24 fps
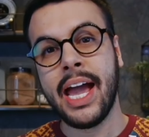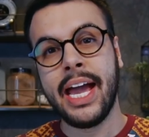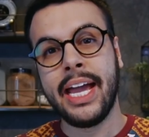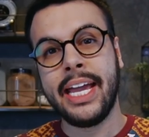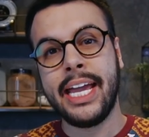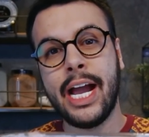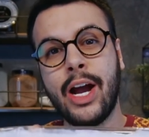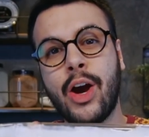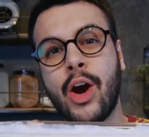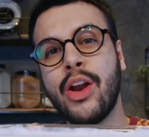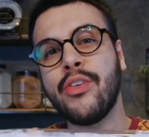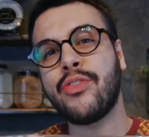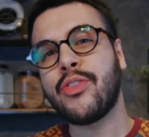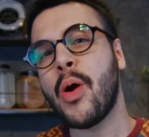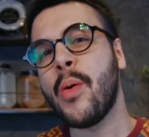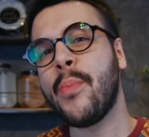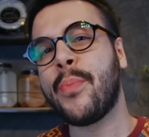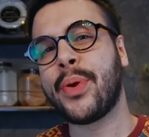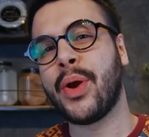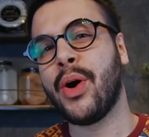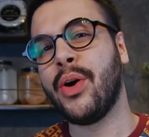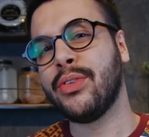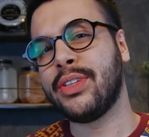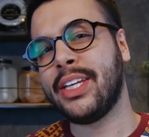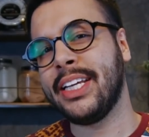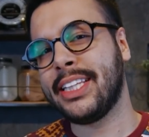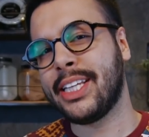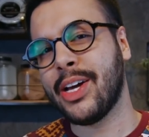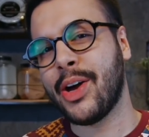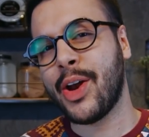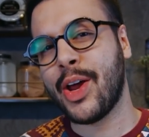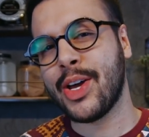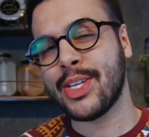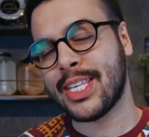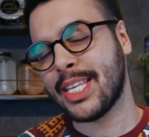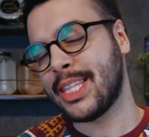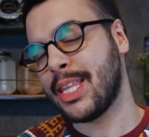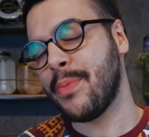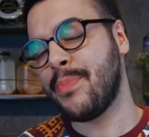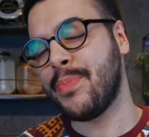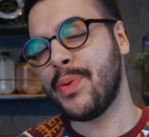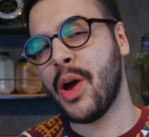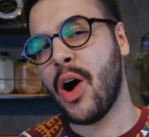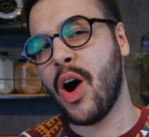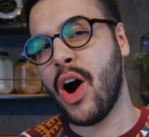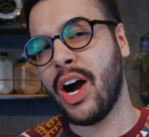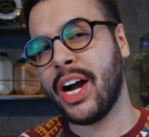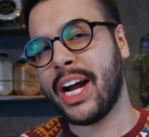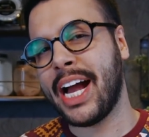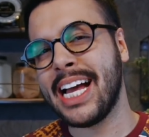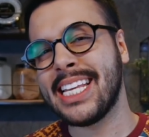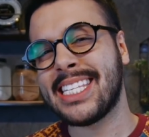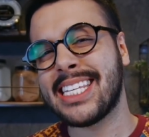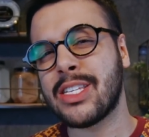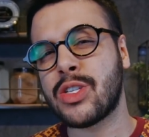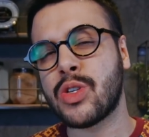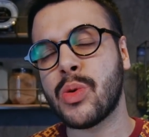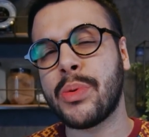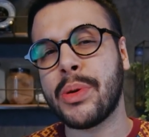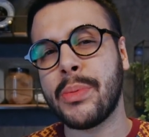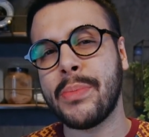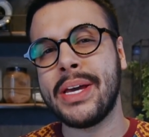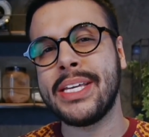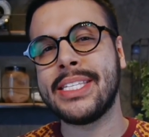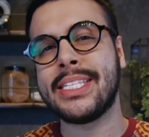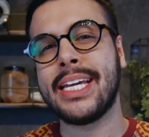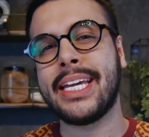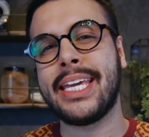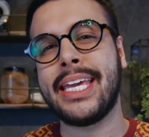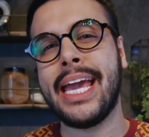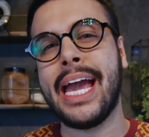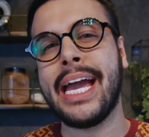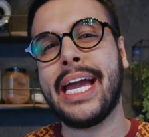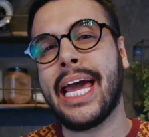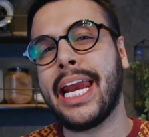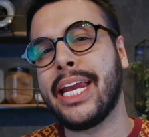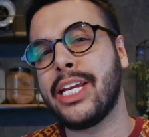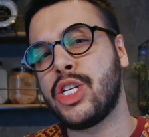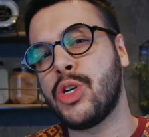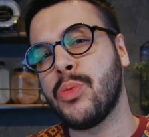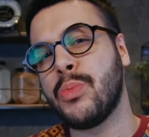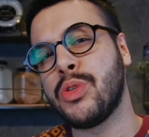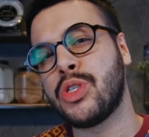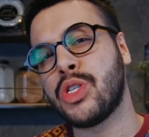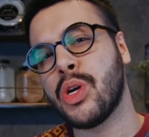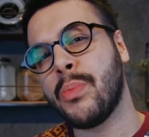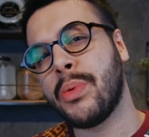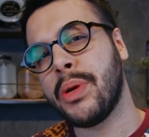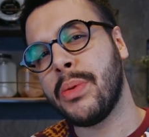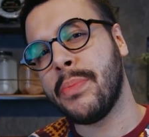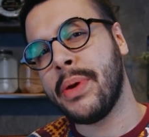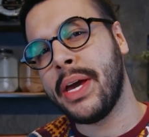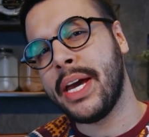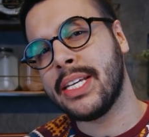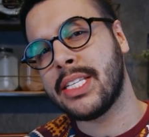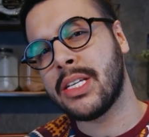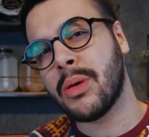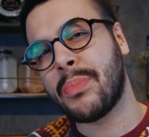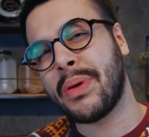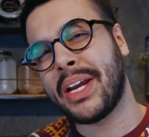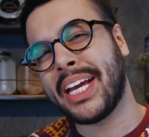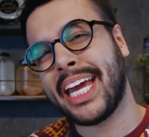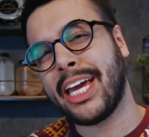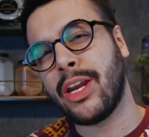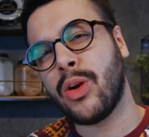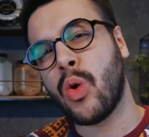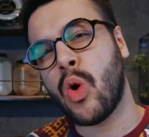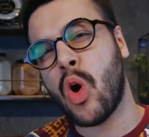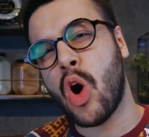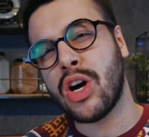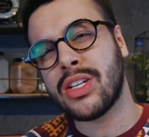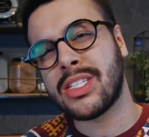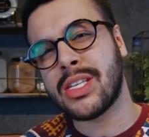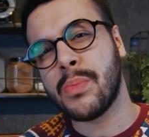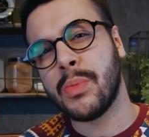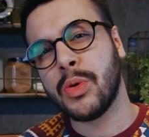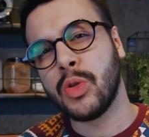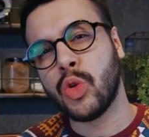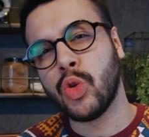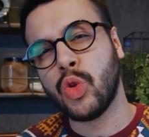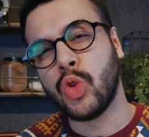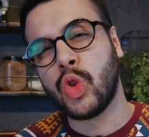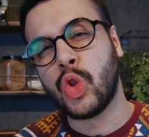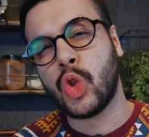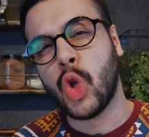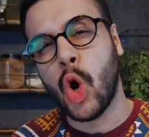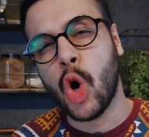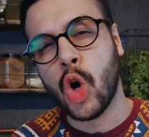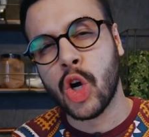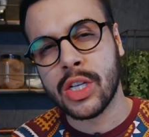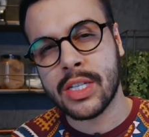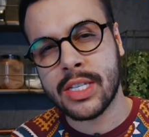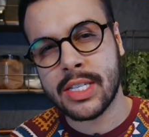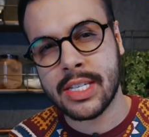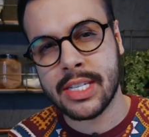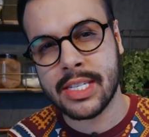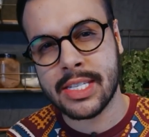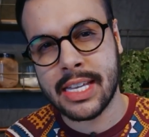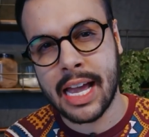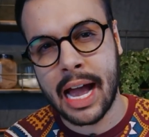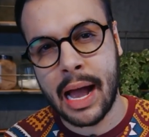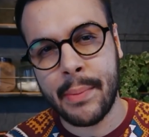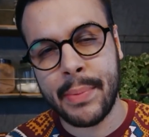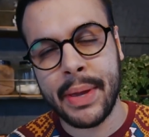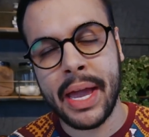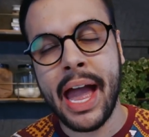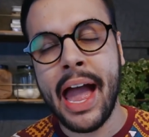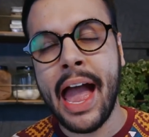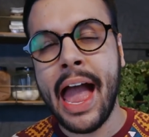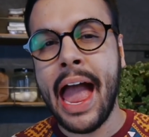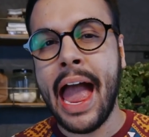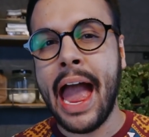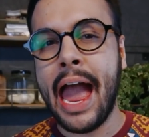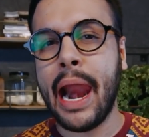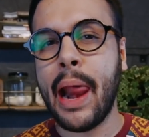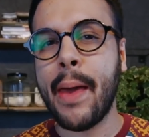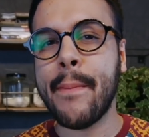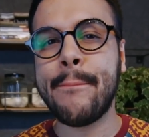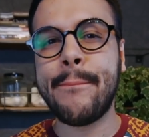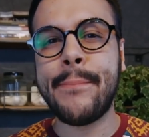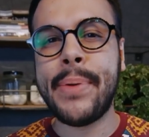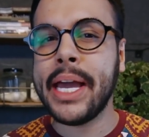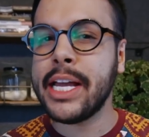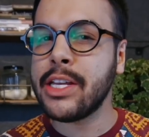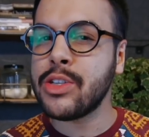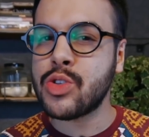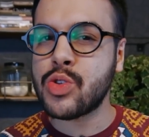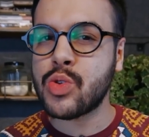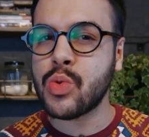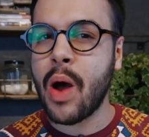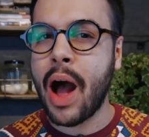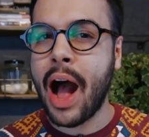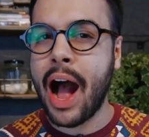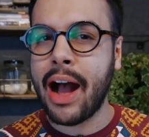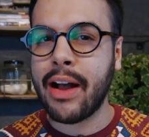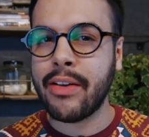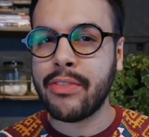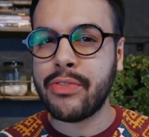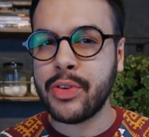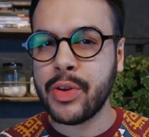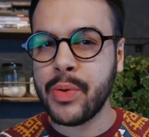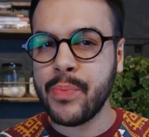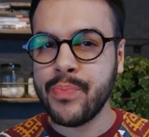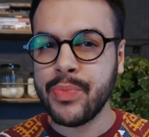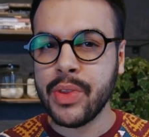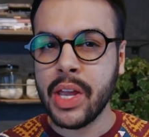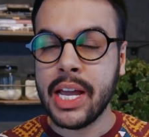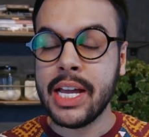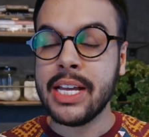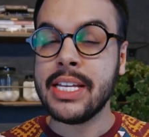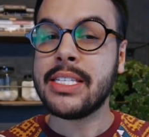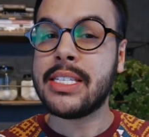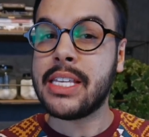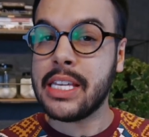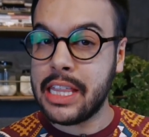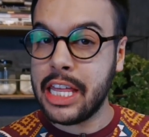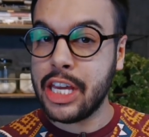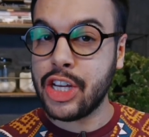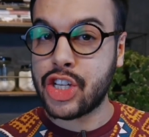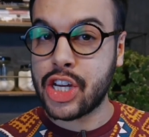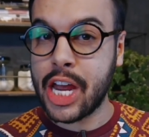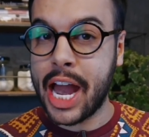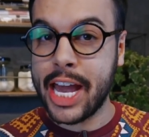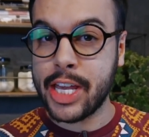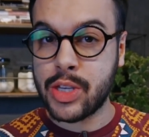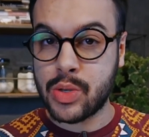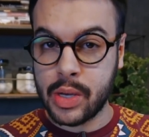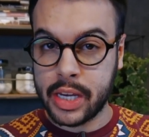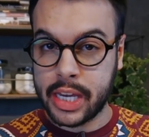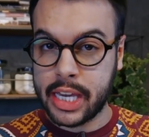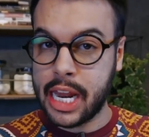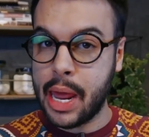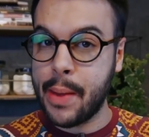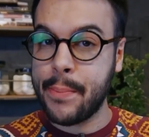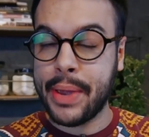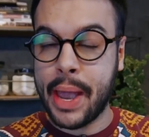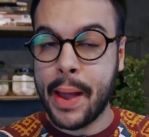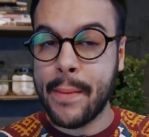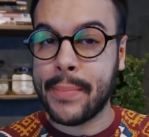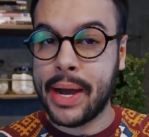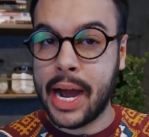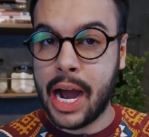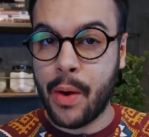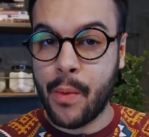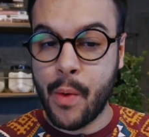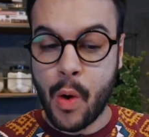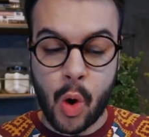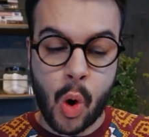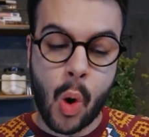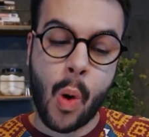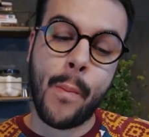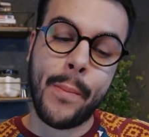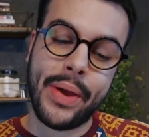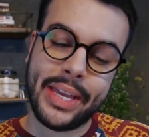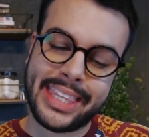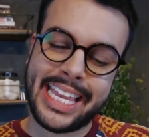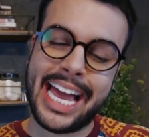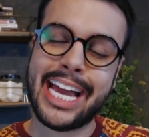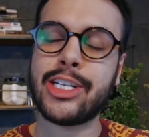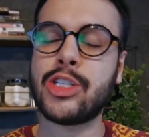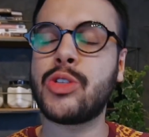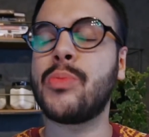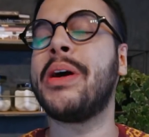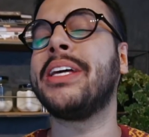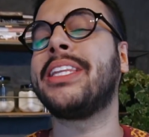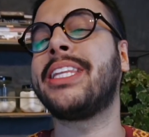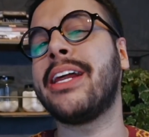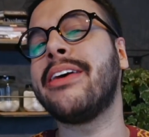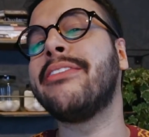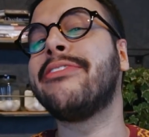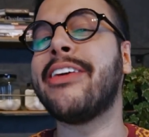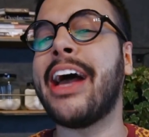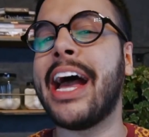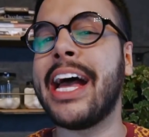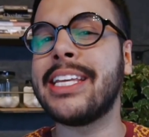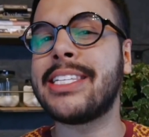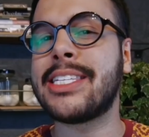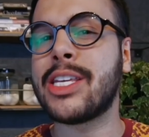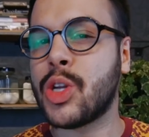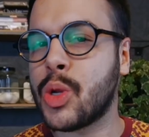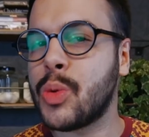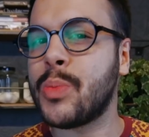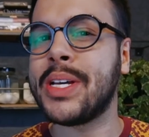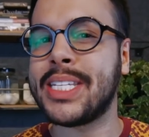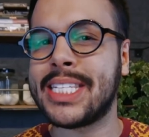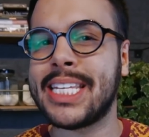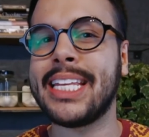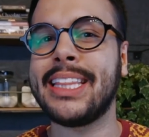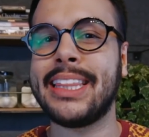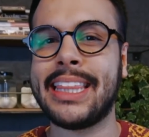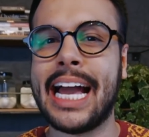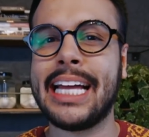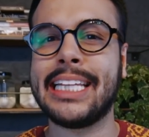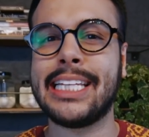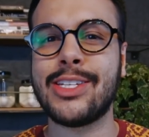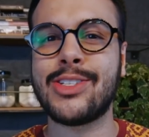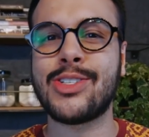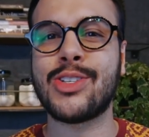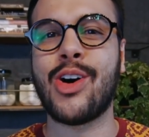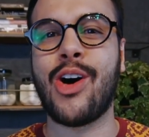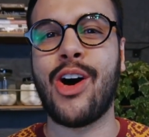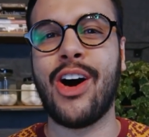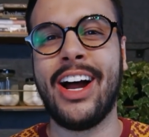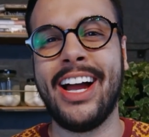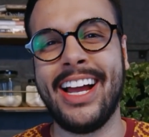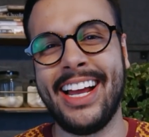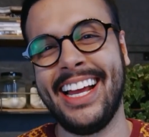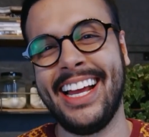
E agora ficou pronta então a nossa tapioca. Essa sobremesa aqui é aquele tipo de sobremesa para quem não gosta muito doce, sabe? Ela é bem suave. Se deixar isso aqui na minha mão, eu como metade de uma travessa numa sentada só.